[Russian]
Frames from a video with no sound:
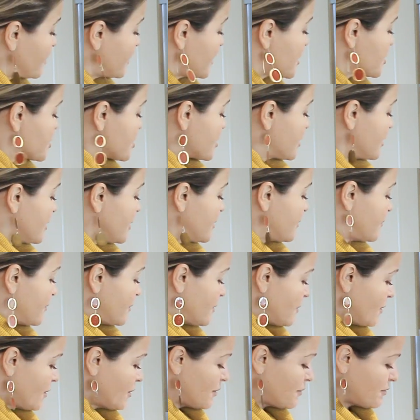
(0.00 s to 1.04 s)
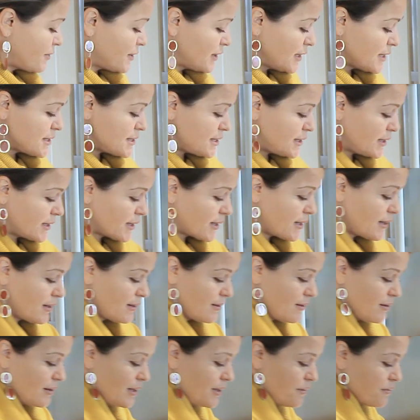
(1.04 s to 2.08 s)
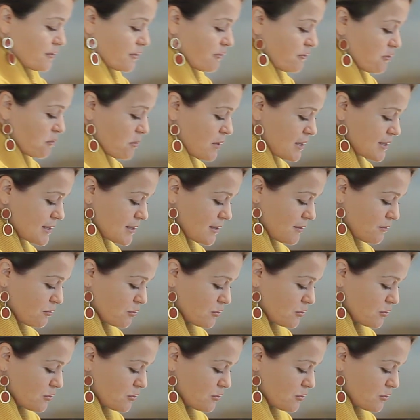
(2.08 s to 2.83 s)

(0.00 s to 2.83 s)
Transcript: положила в холодильник оливковое масло,